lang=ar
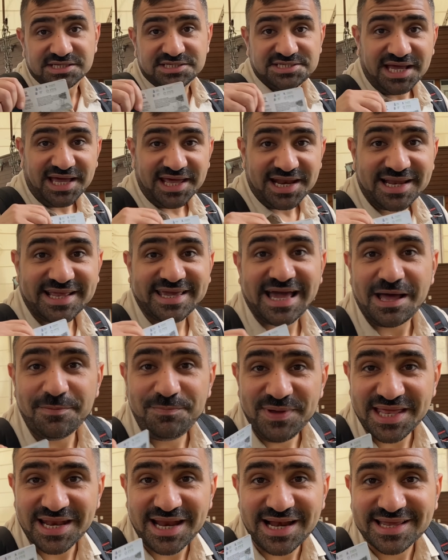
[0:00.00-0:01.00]
سعر
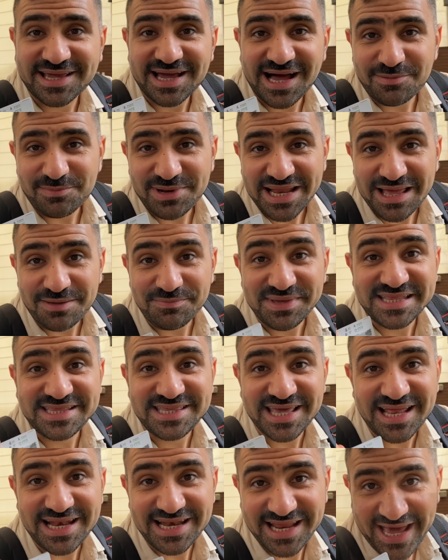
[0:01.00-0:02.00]
الكابينه الكامله
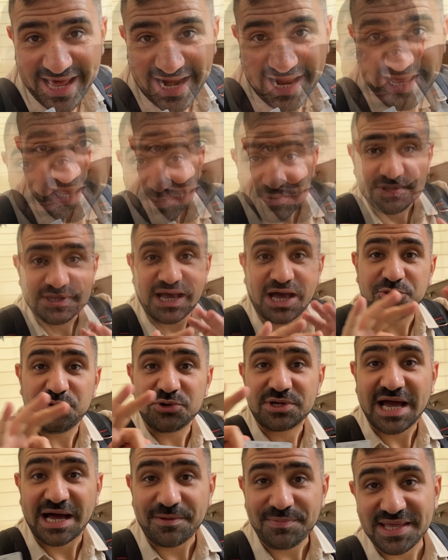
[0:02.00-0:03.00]
200 ليره
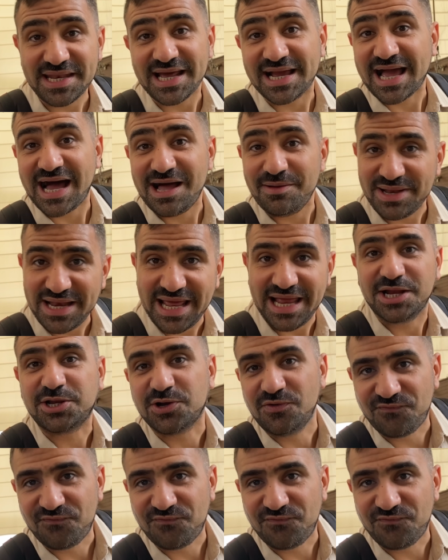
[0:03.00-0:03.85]
تاخذون كابينه كامله لكم